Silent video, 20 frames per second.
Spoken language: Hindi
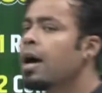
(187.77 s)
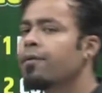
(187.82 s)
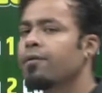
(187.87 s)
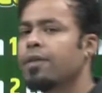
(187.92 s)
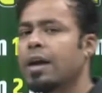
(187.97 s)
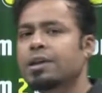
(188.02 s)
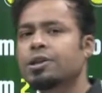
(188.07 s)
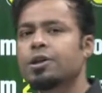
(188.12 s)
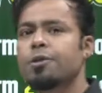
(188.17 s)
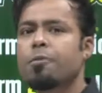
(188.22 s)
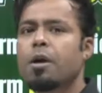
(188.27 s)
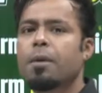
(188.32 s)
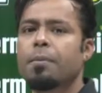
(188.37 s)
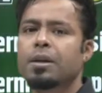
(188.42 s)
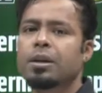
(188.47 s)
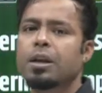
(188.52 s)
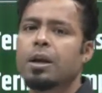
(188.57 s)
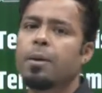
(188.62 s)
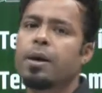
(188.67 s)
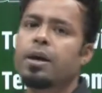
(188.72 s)
फ्लैगशिप का
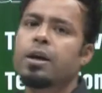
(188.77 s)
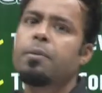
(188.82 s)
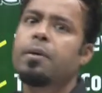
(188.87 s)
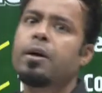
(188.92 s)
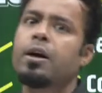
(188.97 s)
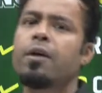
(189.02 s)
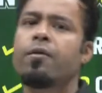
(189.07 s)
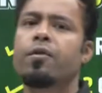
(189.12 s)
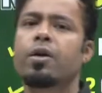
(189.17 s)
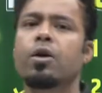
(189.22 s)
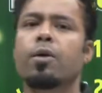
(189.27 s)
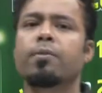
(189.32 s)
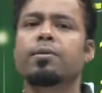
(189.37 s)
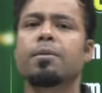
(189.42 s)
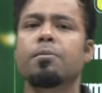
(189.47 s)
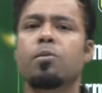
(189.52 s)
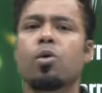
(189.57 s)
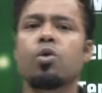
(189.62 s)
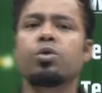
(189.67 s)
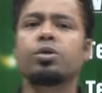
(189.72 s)
मतलब है कि भैया वन ऑफ द
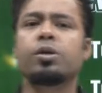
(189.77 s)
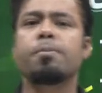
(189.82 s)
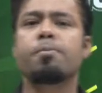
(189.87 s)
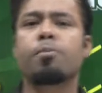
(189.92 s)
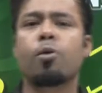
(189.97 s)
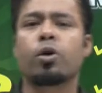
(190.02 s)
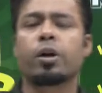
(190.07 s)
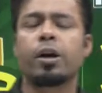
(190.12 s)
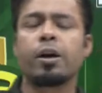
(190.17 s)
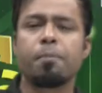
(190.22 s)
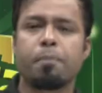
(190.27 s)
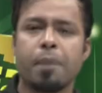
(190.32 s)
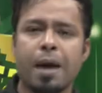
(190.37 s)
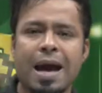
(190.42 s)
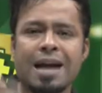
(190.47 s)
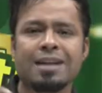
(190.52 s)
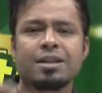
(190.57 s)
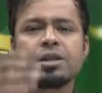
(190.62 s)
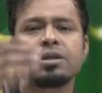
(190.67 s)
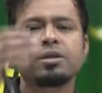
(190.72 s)
मोस्ट इंपॉर्टेंट
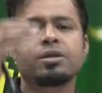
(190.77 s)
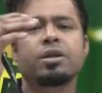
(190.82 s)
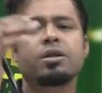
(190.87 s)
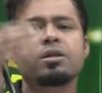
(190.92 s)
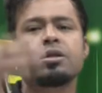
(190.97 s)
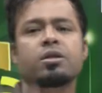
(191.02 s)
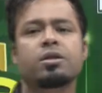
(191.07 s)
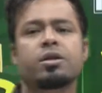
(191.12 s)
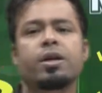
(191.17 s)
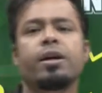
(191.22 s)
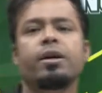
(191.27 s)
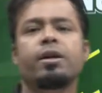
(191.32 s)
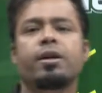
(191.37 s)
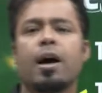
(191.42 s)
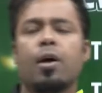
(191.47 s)
बैच जिससे